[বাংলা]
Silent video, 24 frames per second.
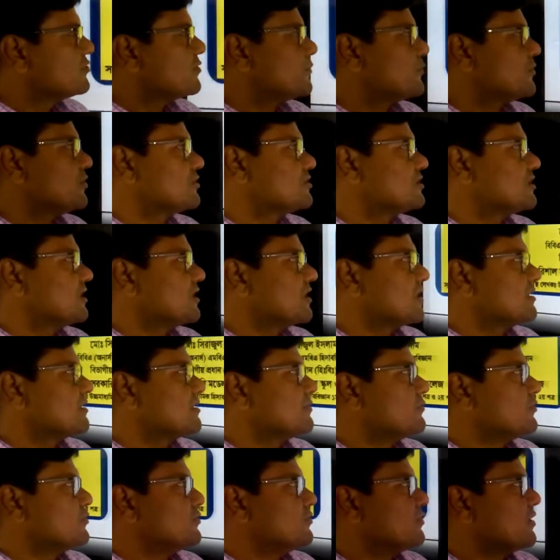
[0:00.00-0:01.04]
তো প্রিয়
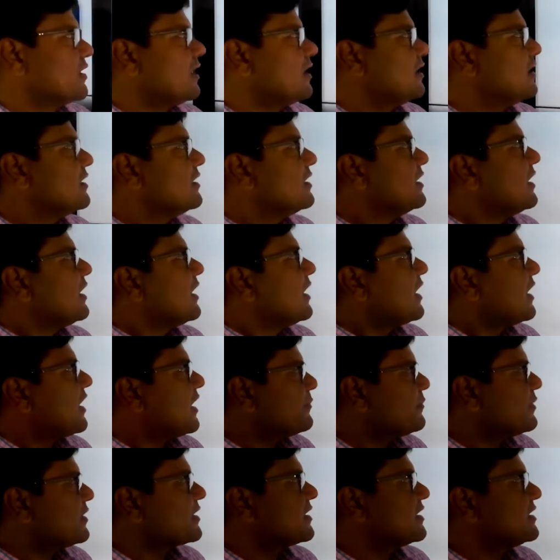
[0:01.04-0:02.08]
শিক্ষার্থী বন্ধুরা
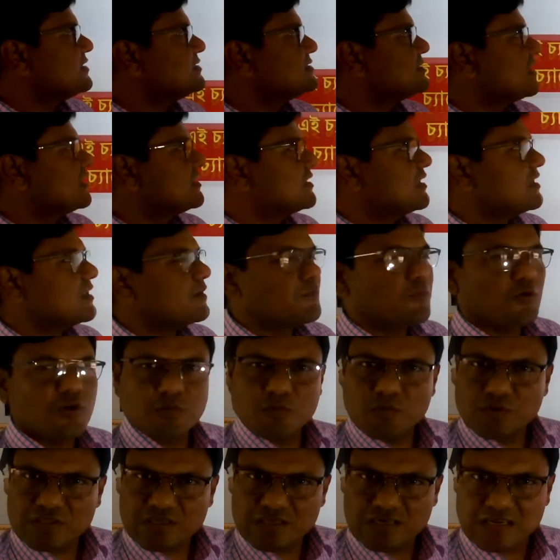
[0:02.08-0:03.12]
আমার এই চ্যানেলের
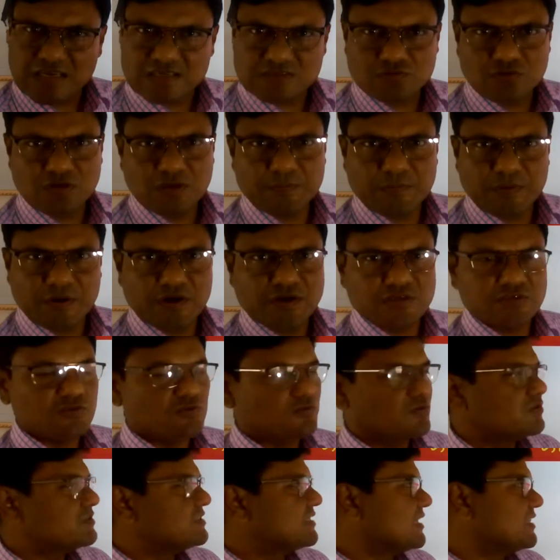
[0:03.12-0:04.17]
পরবর্তী ক্লাসগুলি পাওয়ার
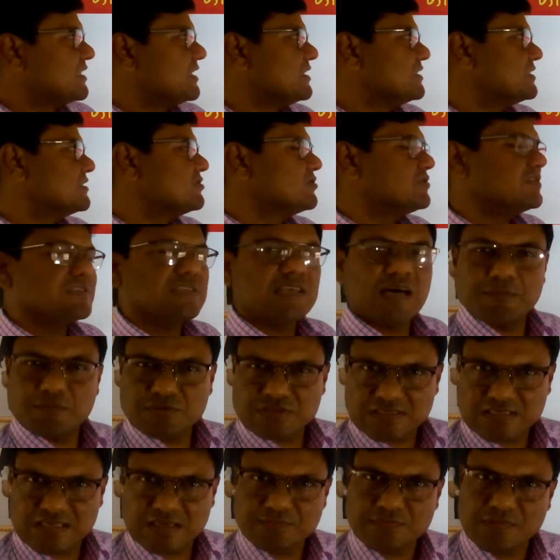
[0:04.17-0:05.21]
জন্য চ্যানেলটি যদি
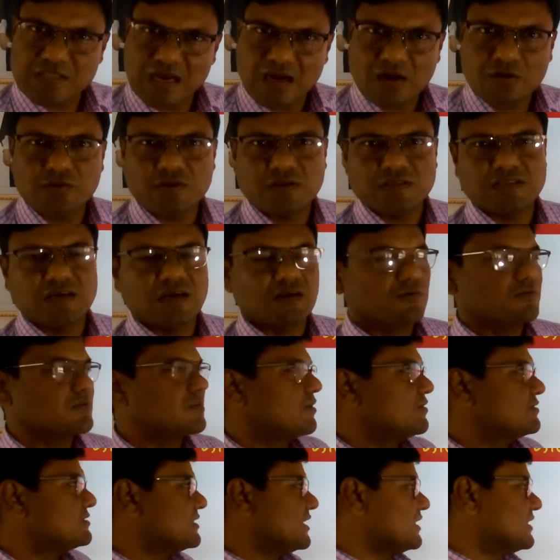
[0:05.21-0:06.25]
সাবস্ক্রাইব না করে থাকো
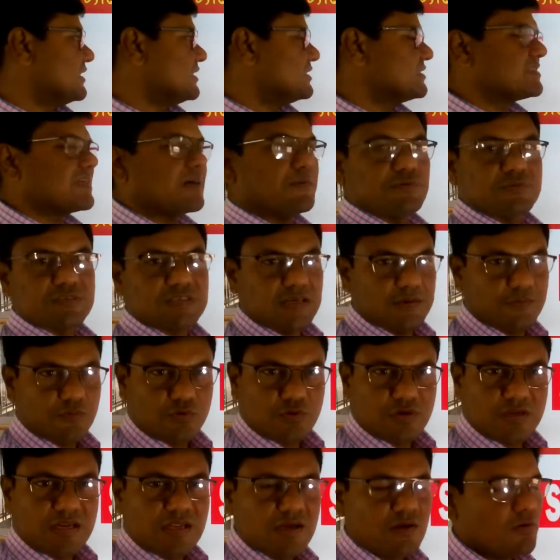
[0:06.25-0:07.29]
তাহলে চ্যানেলটি সাবস্ক্রাইব
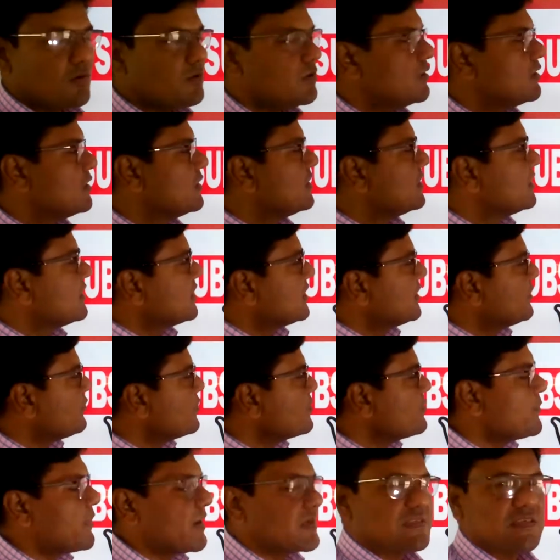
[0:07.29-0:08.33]
করে রেখো
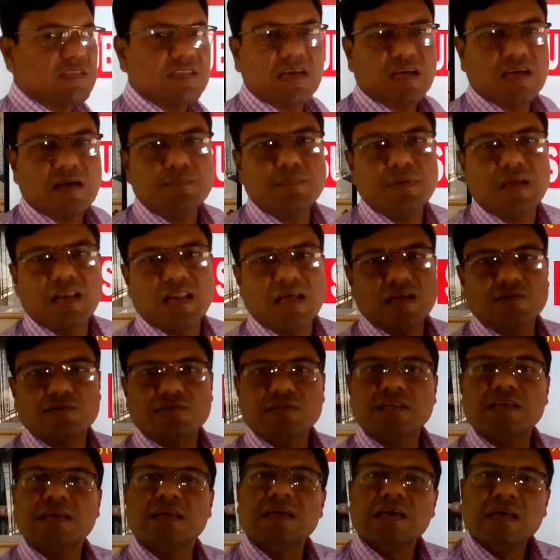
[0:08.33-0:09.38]
এবং পাশে থাকা বেল
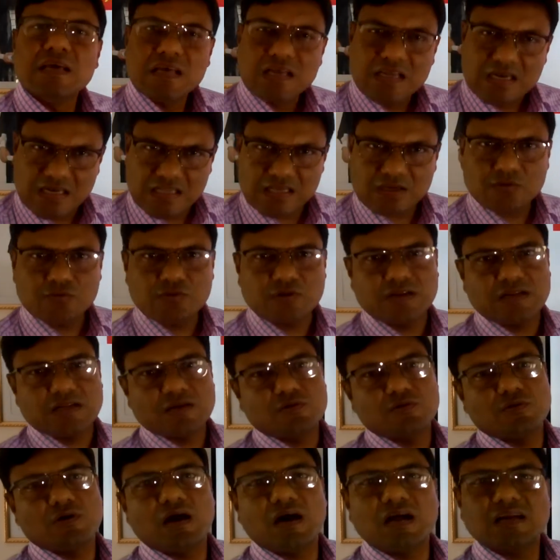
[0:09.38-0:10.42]
আইকনে ক্লিক করে
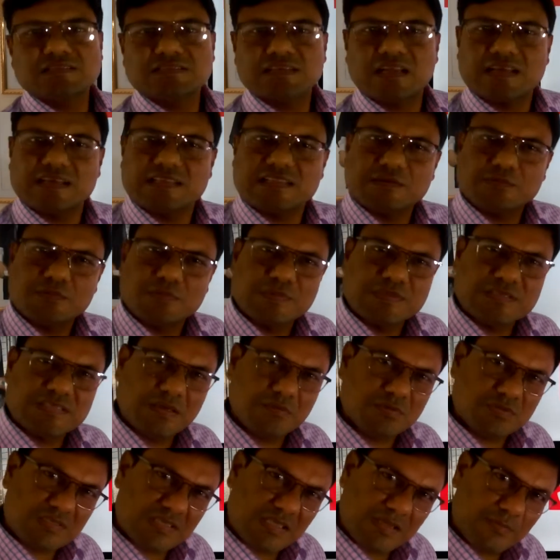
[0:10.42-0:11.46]
রেখো আর যারা ইতিপূর্বে
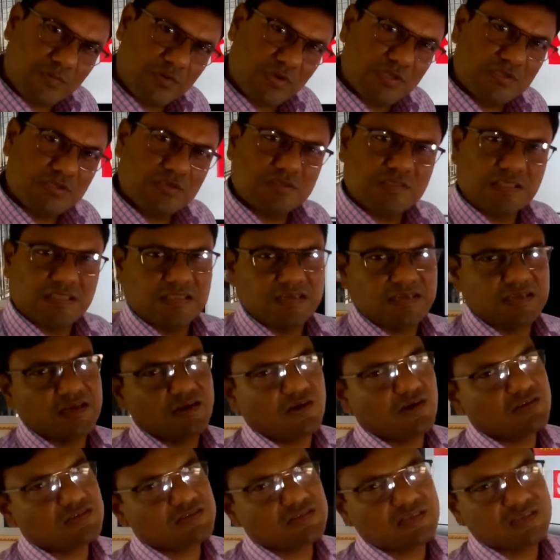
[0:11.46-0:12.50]
সাবস্ক্রাইব করেছে তাদেরকে
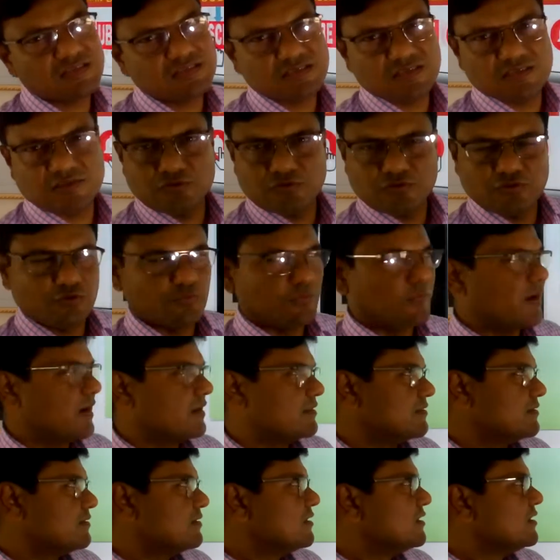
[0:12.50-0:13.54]
অশেষ
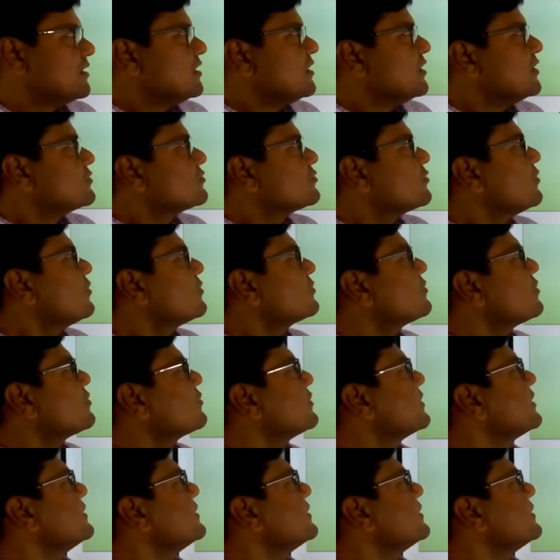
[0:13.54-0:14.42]
ধন্যবাদ তো লক্ষ্য